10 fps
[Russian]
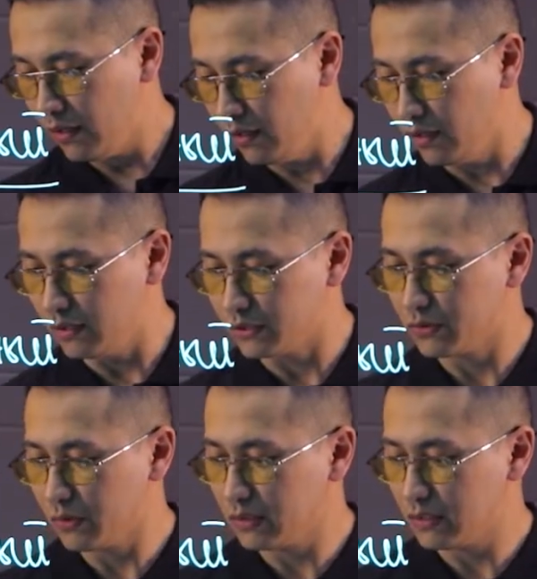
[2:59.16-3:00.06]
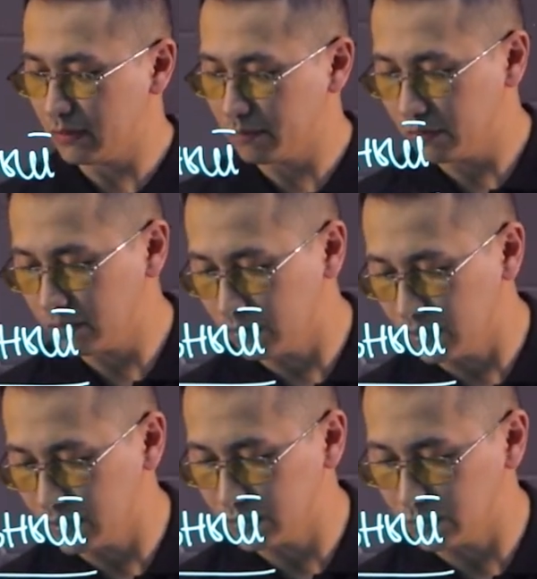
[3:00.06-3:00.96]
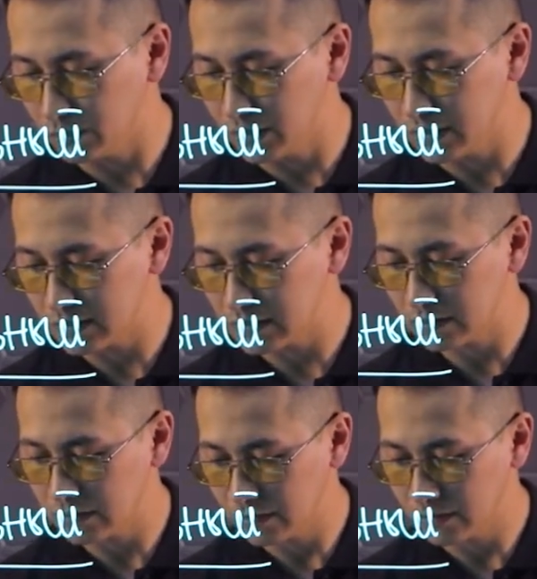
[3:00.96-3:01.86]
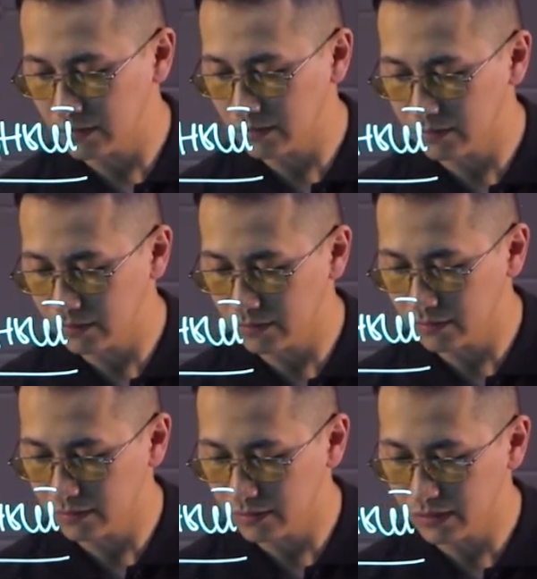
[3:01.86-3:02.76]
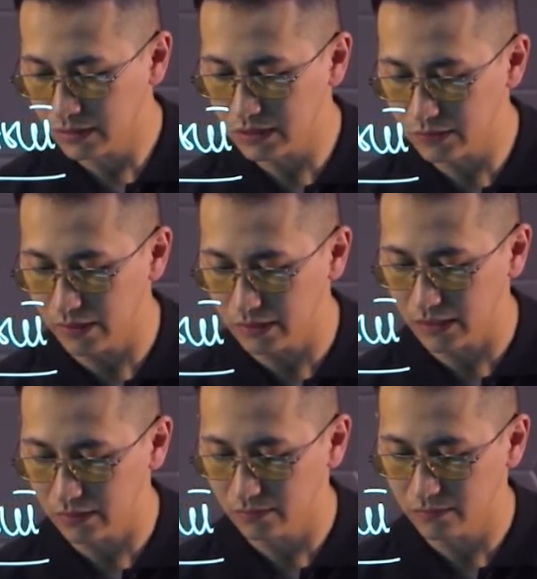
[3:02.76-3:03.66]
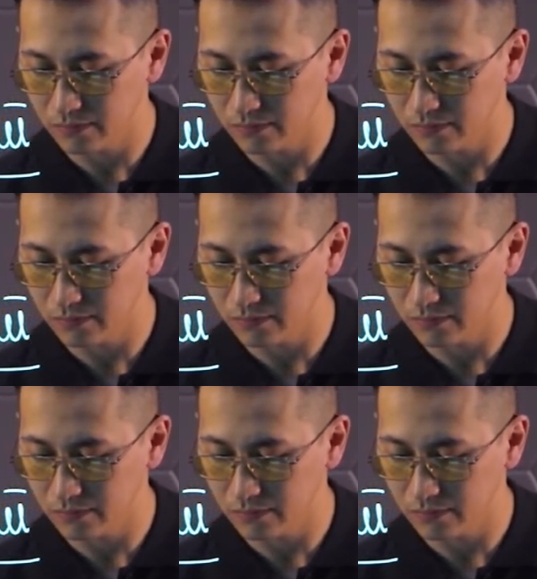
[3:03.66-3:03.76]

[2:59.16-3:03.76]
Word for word: А, четвертый тип – это у нас пищевая ткань.